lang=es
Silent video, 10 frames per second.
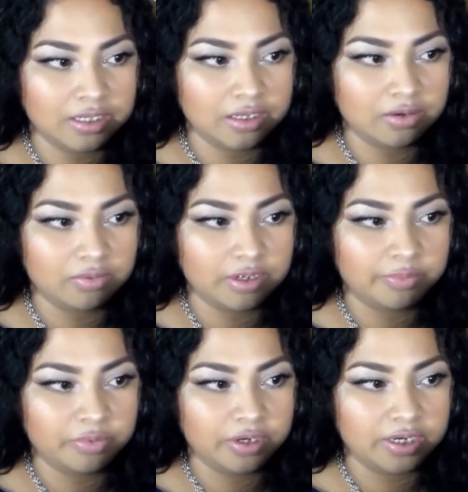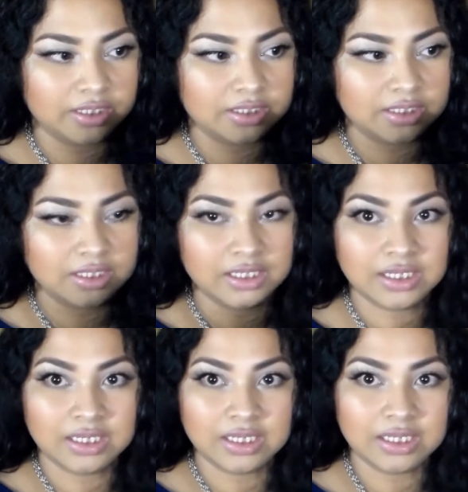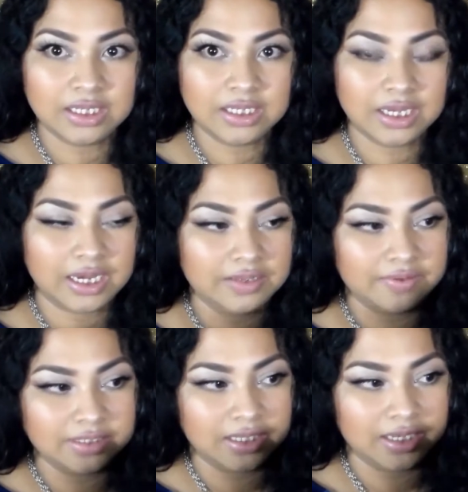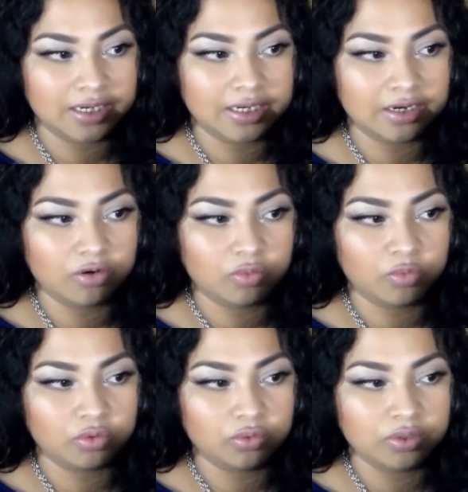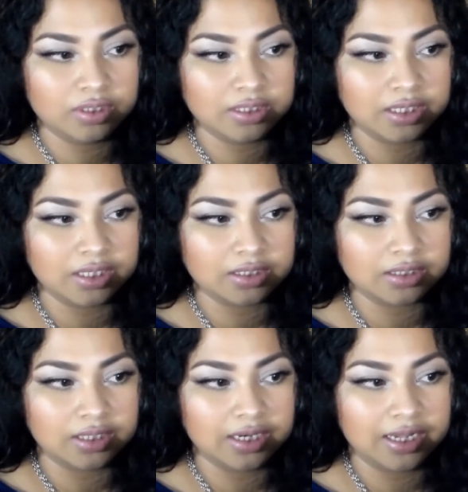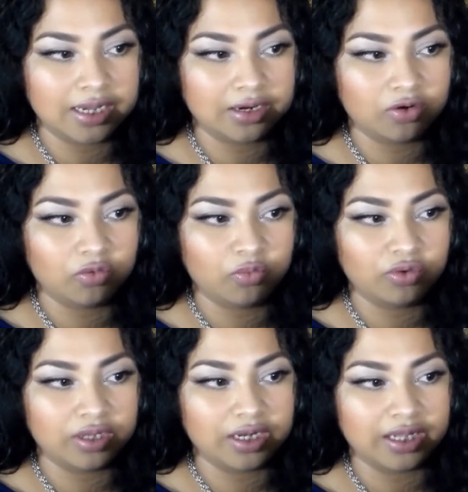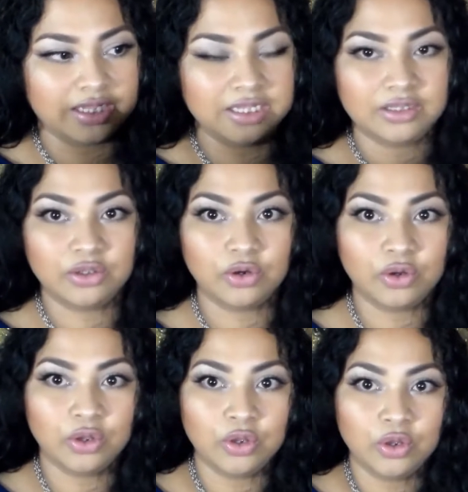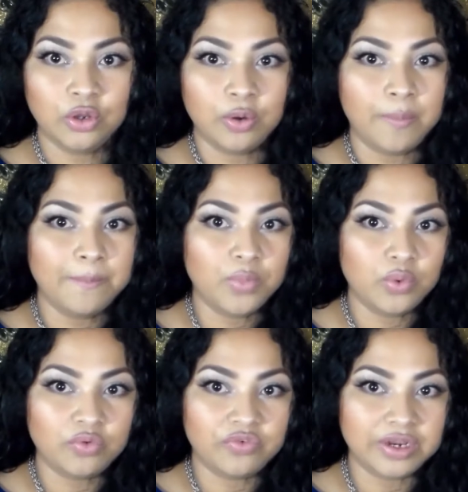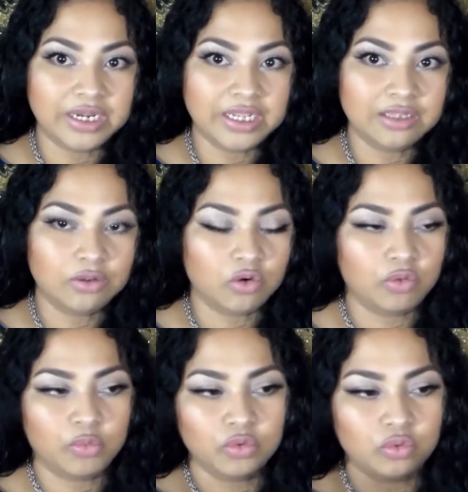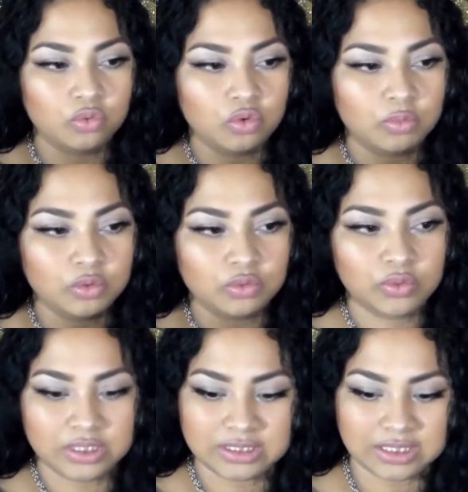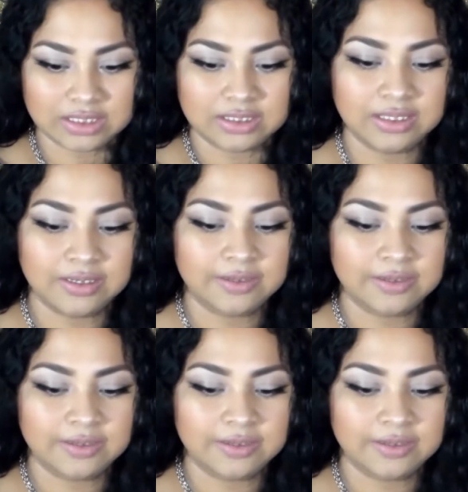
y lo voy a poner así y ahí vas a delinear como tú desees, largo, muy delgadito, muy finito, como tú, como tú desees.